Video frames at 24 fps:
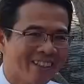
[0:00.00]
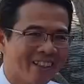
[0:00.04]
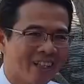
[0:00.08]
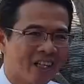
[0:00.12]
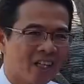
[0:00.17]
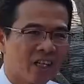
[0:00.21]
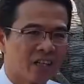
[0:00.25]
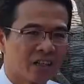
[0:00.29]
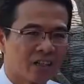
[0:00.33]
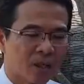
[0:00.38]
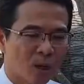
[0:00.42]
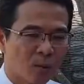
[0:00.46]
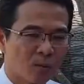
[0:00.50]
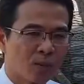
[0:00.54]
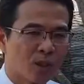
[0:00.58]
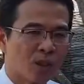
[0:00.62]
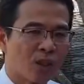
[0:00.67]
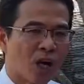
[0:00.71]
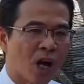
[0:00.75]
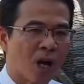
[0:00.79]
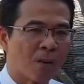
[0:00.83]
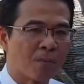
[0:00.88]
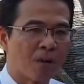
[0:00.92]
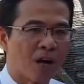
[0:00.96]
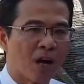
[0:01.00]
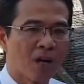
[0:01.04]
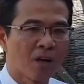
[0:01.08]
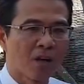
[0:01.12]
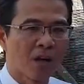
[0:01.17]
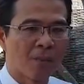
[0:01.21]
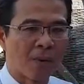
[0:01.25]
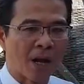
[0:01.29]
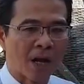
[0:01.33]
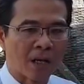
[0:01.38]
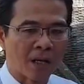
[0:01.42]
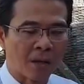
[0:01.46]
À, trong trường hợp đó
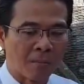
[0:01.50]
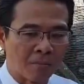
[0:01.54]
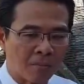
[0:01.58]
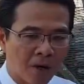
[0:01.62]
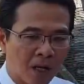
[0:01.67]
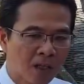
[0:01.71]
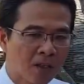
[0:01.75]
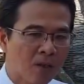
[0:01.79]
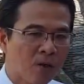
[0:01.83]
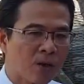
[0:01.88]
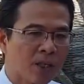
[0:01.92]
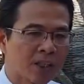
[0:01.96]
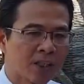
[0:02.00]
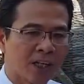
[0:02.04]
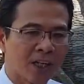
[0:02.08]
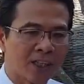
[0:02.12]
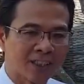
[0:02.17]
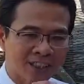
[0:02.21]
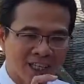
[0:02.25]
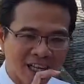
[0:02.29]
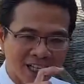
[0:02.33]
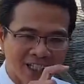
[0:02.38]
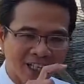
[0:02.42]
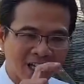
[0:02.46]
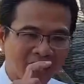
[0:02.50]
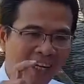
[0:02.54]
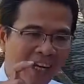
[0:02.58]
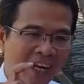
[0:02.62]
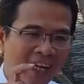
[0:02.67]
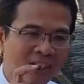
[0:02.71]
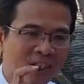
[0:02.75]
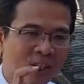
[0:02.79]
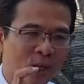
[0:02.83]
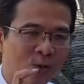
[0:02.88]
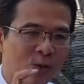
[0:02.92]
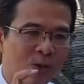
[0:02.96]
các bạn làm mất luôn cái tờ xác nhận
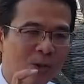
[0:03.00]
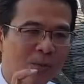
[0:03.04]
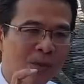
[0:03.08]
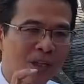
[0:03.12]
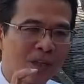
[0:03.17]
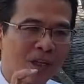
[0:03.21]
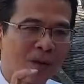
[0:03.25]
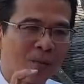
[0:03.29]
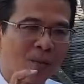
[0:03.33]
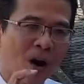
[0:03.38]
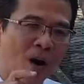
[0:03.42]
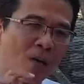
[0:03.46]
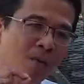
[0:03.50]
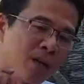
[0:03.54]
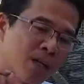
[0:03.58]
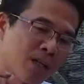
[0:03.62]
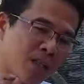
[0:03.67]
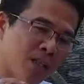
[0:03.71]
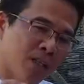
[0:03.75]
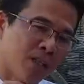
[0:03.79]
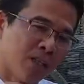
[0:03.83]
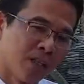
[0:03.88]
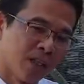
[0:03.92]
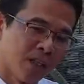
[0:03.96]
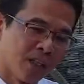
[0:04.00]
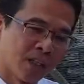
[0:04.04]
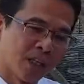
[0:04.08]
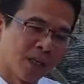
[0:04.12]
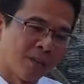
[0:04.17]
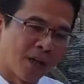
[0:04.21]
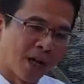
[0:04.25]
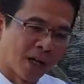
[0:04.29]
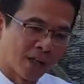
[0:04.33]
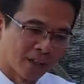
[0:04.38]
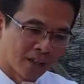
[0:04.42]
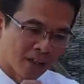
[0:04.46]
hai số chứng minh là một á, thì các
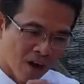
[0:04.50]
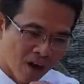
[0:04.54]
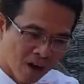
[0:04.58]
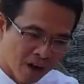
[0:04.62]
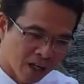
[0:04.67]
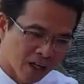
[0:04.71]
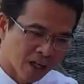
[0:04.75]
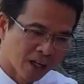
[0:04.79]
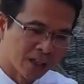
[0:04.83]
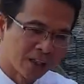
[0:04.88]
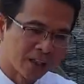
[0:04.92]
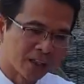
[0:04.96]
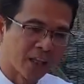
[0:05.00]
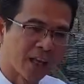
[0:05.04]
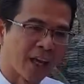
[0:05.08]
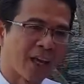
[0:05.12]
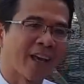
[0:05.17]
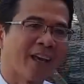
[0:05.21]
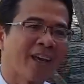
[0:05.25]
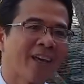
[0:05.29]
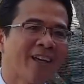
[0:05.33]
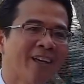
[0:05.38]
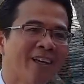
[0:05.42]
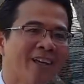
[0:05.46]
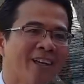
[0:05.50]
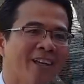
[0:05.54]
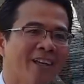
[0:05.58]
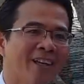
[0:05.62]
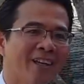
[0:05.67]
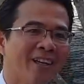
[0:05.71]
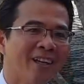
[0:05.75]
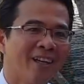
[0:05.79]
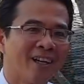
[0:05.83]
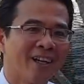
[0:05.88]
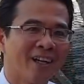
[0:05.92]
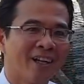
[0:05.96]
bạn có cái hình thẻ
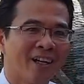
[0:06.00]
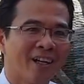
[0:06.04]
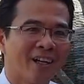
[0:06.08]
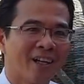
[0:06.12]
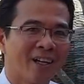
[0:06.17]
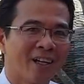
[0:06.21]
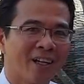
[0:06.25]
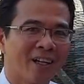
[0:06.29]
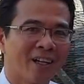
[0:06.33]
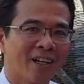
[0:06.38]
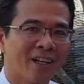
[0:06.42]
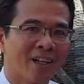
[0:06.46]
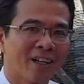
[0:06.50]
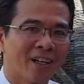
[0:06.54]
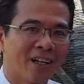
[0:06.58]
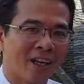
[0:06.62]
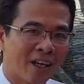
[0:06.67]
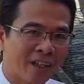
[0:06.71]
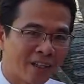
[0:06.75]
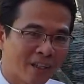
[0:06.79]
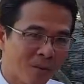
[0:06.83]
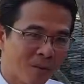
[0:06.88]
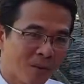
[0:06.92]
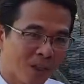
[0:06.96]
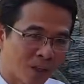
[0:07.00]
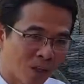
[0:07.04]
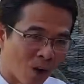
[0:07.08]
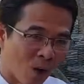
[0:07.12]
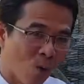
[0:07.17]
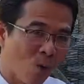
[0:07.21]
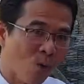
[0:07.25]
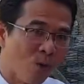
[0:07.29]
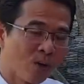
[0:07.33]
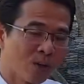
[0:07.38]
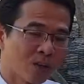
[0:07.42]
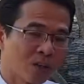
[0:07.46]
à, thẻ chứng minh
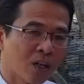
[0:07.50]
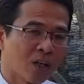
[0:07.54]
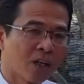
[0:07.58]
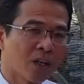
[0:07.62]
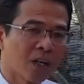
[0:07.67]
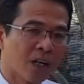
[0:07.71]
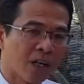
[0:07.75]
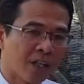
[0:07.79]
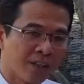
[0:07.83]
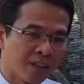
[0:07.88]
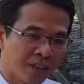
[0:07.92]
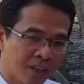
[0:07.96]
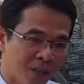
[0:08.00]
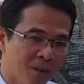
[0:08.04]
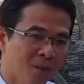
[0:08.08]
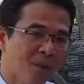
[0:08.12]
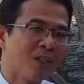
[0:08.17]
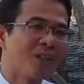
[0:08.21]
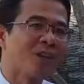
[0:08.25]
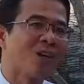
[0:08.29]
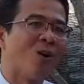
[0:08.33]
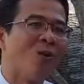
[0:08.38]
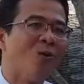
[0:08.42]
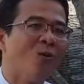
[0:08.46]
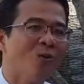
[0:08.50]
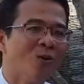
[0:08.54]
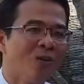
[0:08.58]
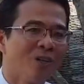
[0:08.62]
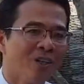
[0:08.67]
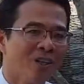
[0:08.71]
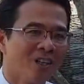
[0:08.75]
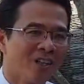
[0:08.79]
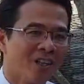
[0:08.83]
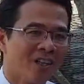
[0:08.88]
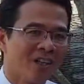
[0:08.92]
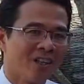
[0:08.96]
cũ, có cái hình chứng minh cũ
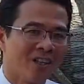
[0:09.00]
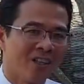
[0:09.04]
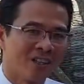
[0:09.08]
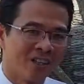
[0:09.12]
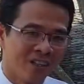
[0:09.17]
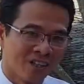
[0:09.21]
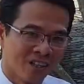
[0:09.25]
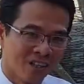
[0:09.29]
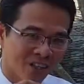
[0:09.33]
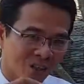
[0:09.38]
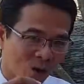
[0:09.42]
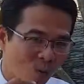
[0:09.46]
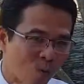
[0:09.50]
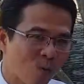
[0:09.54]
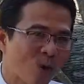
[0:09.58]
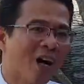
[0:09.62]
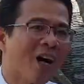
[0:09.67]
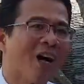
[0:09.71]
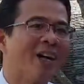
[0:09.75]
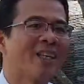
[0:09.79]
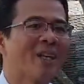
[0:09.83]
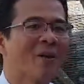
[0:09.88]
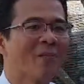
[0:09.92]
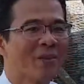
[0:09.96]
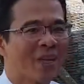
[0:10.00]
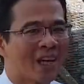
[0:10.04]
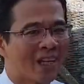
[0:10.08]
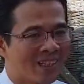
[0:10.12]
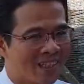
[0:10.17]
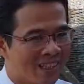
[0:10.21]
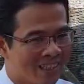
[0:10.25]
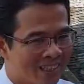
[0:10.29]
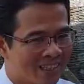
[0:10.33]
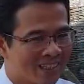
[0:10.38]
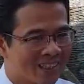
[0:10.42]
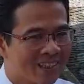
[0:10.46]
thì cũng có thể chấp nhận
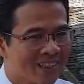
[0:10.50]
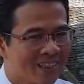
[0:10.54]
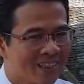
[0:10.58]
được.